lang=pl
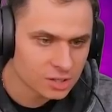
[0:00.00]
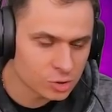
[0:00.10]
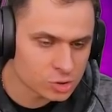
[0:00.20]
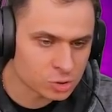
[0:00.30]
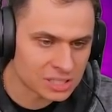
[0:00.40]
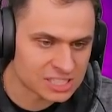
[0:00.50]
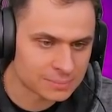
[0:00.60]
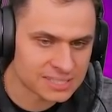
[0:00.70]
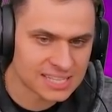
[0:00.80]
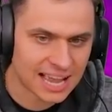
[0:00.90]
już tutaj
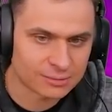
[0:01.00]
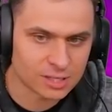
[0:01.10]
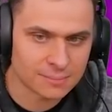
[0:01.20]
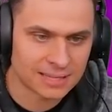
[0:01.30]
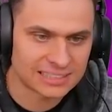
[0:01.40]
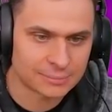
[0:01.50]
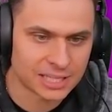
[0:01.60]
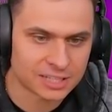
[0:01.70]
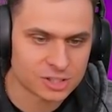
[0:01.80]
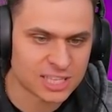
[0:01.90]
sobie zjadł i ma dla mnie
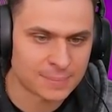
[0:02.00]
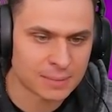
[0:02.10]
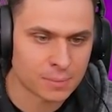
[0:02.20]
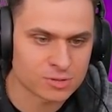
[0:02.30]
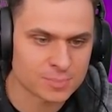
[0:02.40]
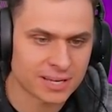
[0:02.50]
jakiś itemek, bo możemy